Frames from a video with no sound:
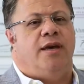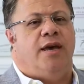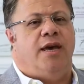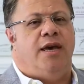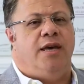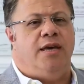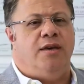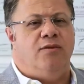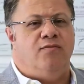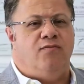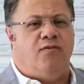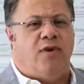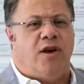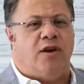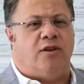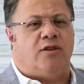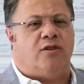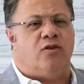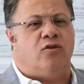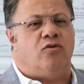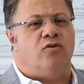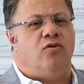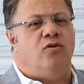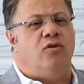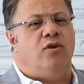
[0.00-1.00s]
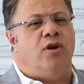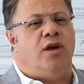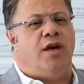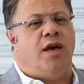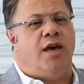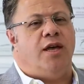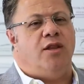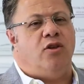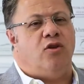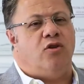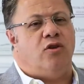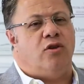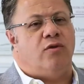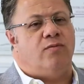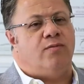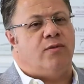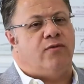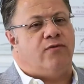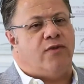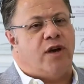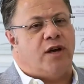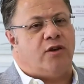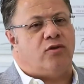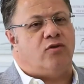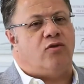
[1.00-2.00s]
Hekim faktörü en
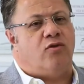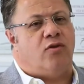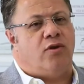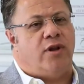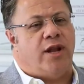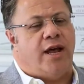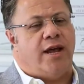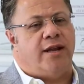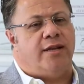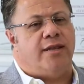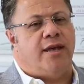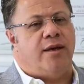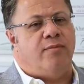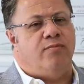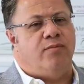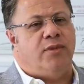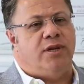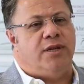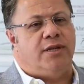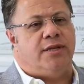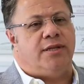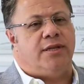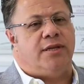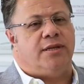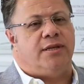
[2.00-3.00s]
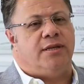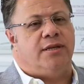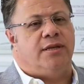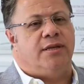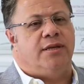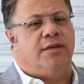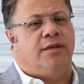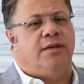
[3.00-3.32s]
önemli faktörlerden biridir.